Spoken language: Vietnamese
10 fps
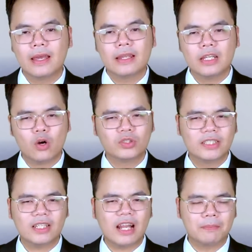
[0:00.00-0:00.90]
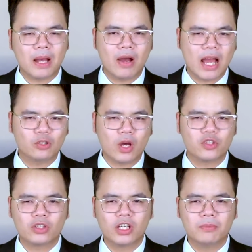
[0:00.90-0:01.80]
Điều gì sẽ đảm bảo an toàn
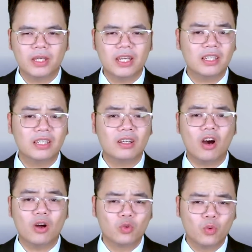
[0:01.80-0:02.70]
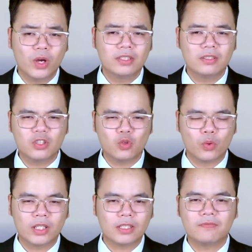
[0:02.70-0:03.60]
cho người Mỹ khi họ nuôi dưỡng chủ
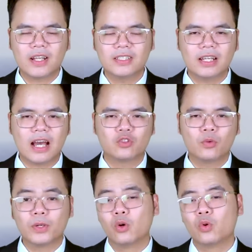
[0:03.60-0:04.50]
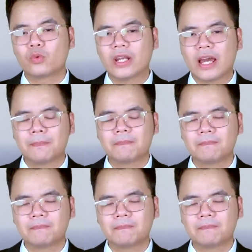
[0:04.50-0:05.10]
nghĩa tân phát xít Azov ở Ukraine?